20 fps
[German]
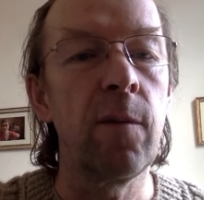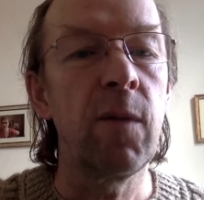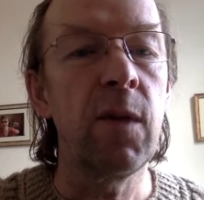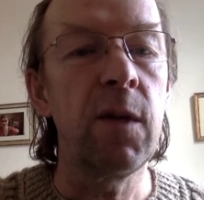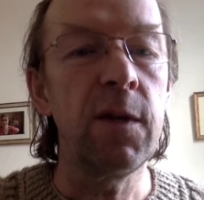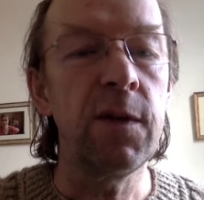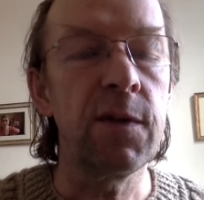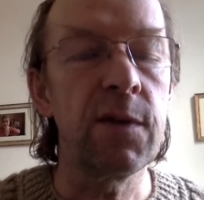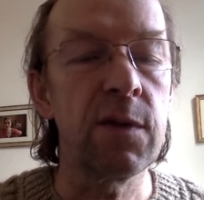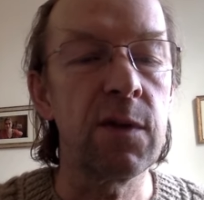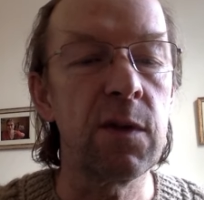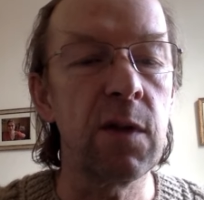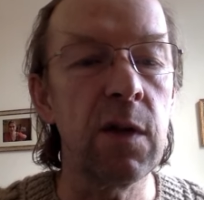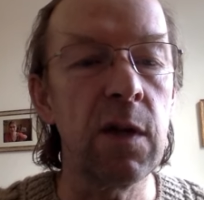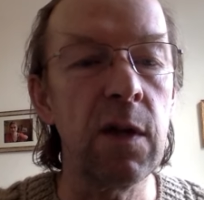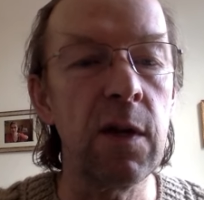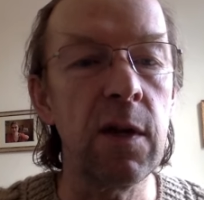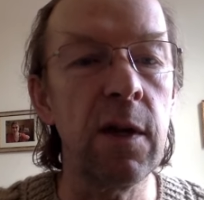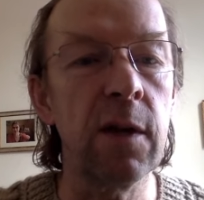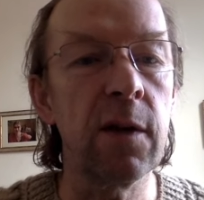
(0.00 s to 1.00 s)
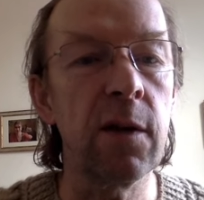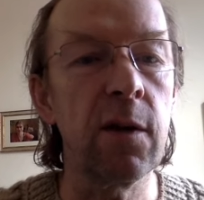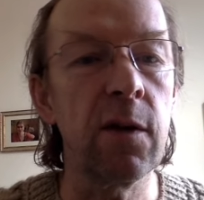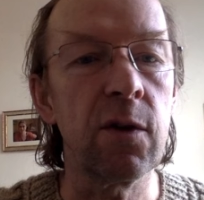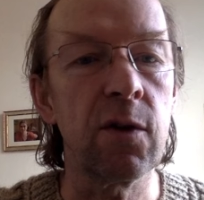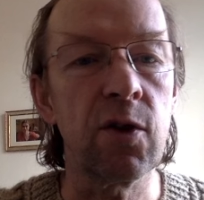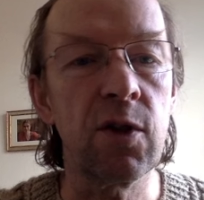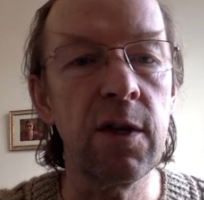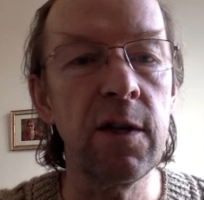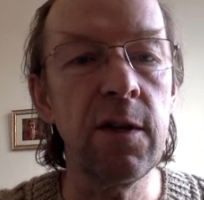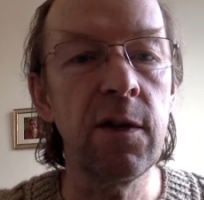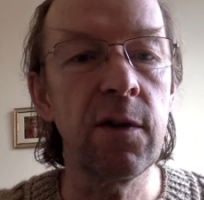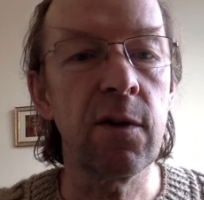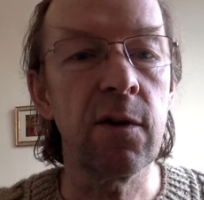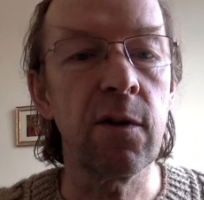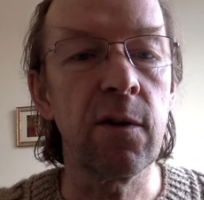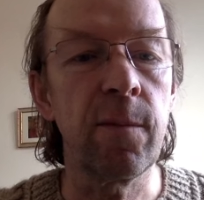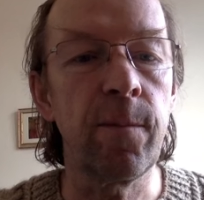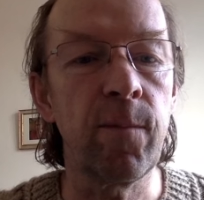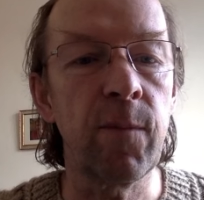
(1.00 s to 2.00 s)
inszenierten
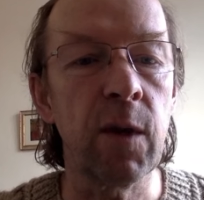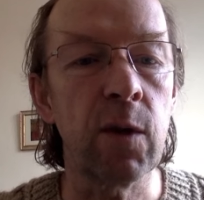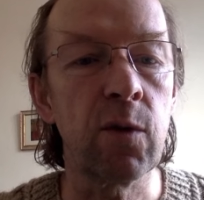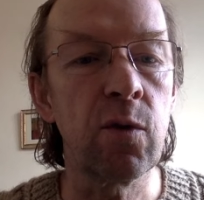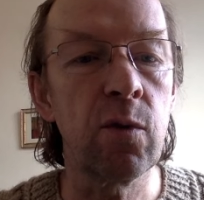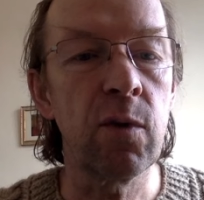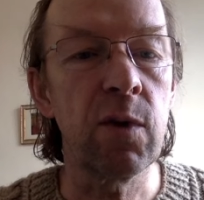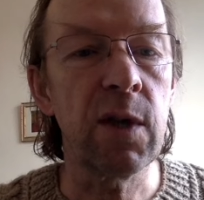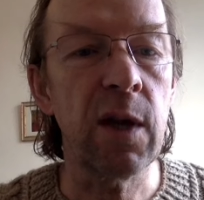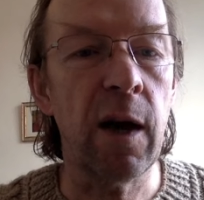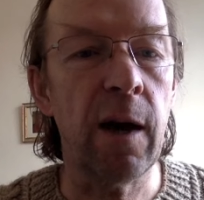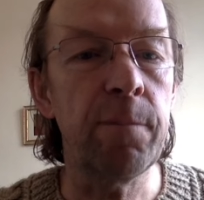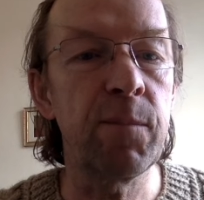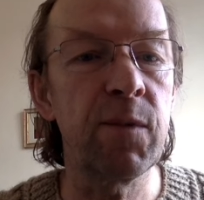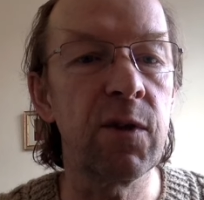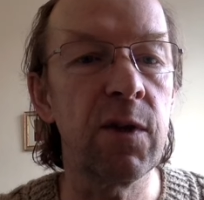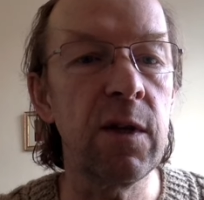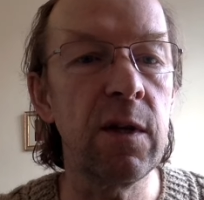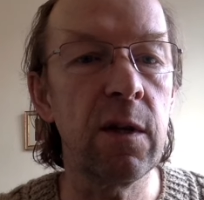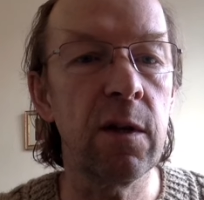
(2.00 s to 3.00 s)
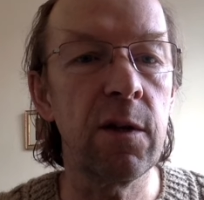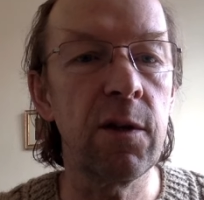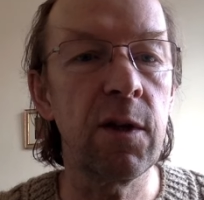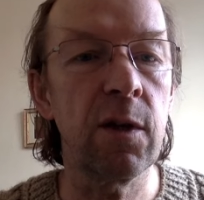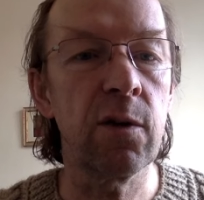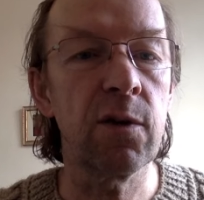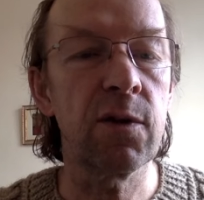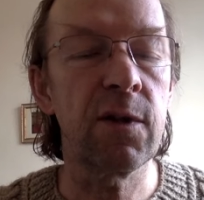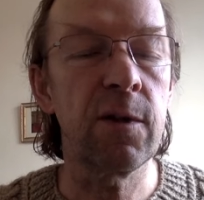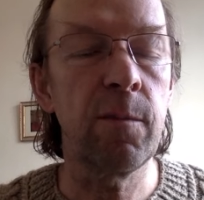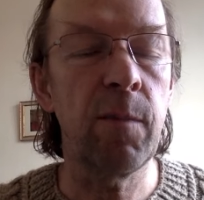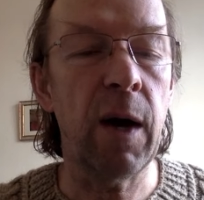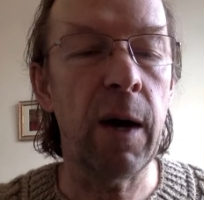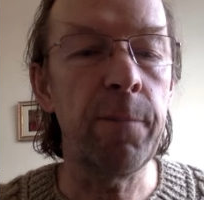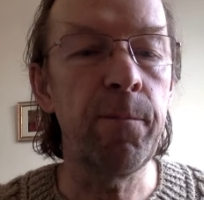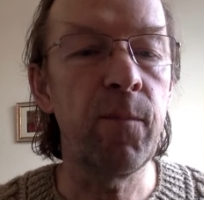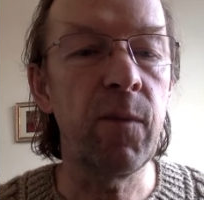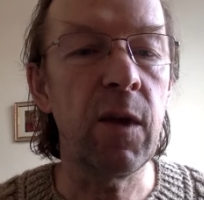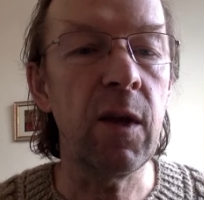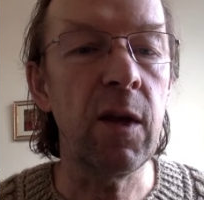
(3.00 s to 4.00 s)
Geschichte natürlich absichtlich aus dem
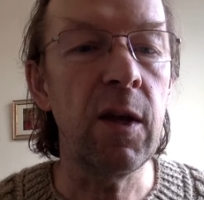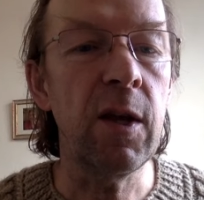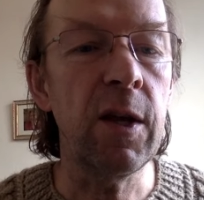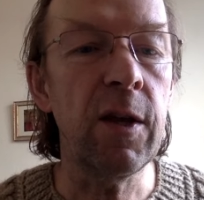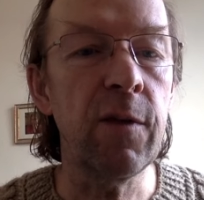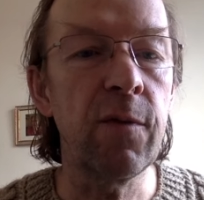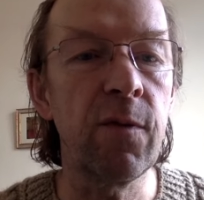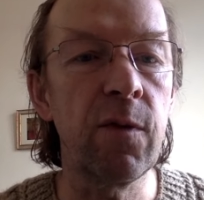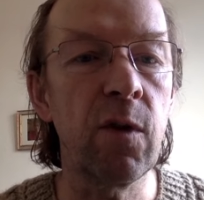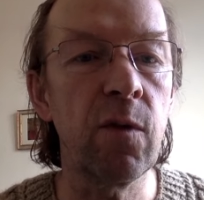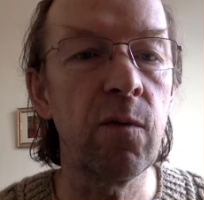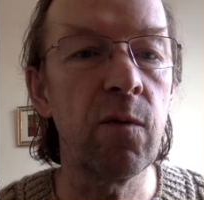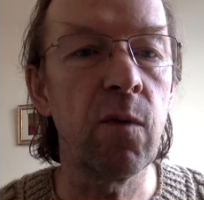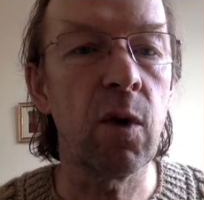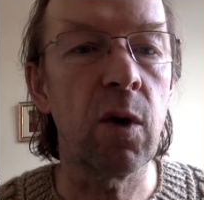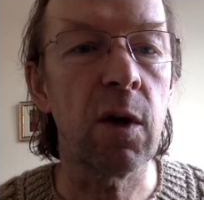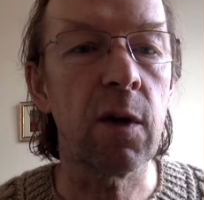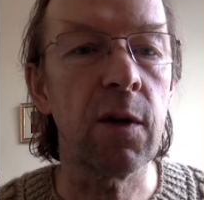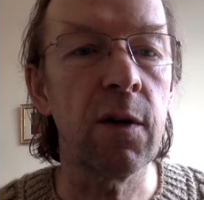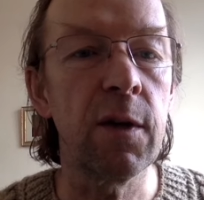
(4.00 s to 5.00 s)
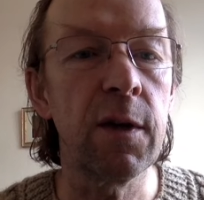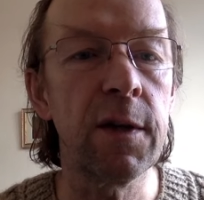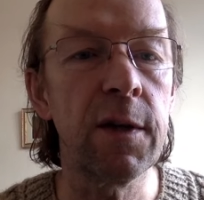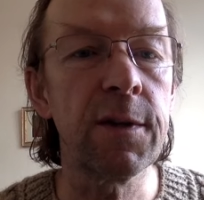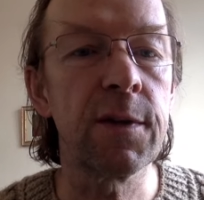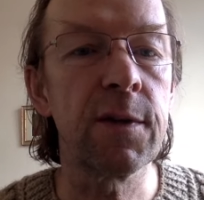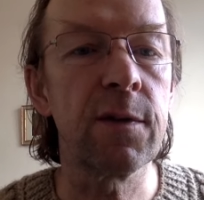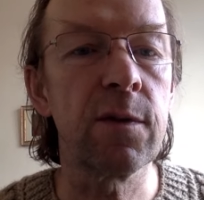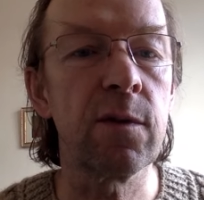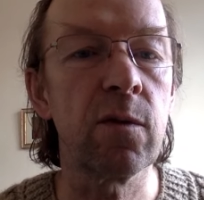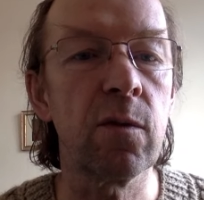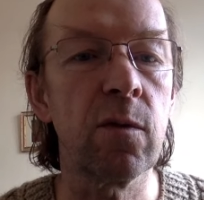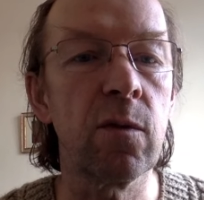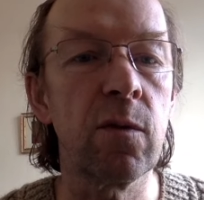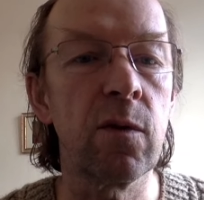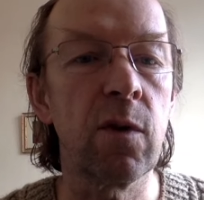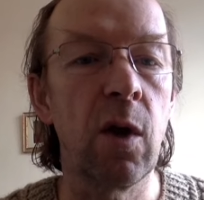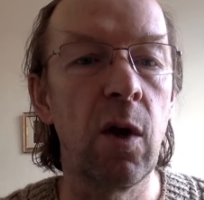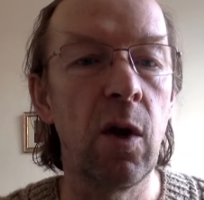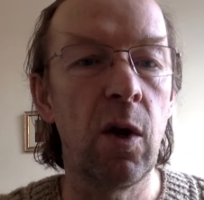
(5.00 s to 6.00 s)
Amt gehieft worden ist.
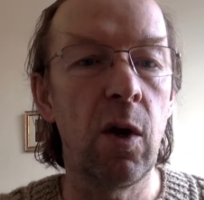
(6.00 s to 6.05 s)
Und